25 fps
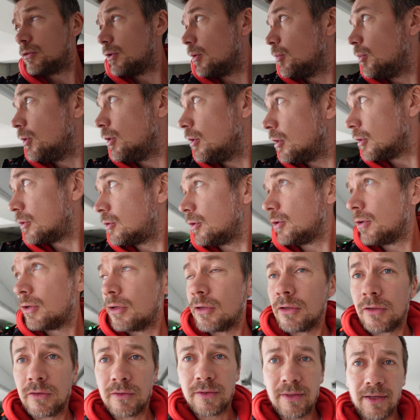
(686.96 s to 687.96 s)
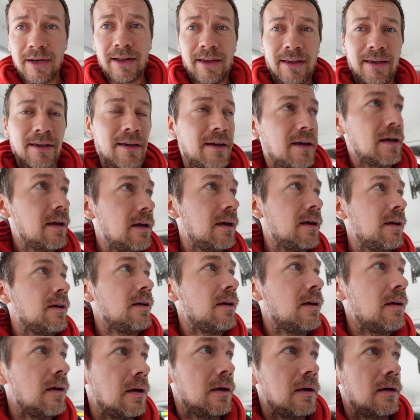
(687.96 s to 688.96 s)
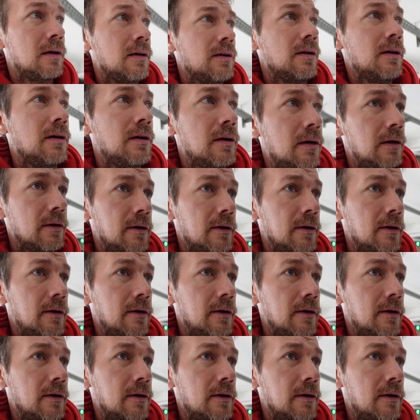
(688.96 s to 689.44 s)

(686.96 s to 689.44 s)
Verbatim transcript: samoloty, strajk. Eee,